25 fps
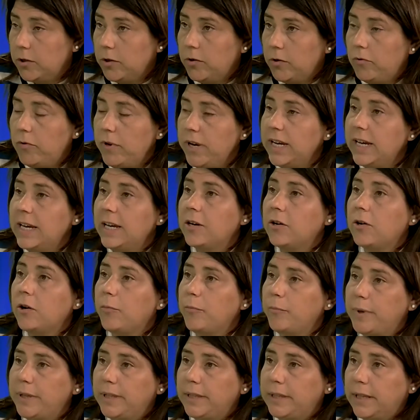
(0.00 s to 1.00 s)
no es que
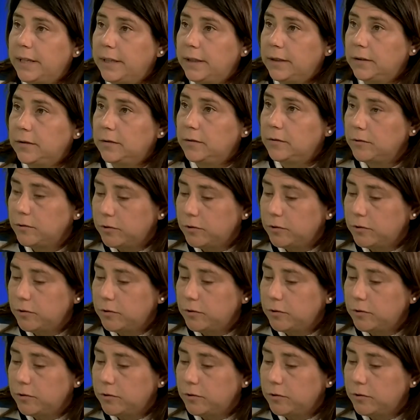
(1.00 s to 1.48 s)
compitan,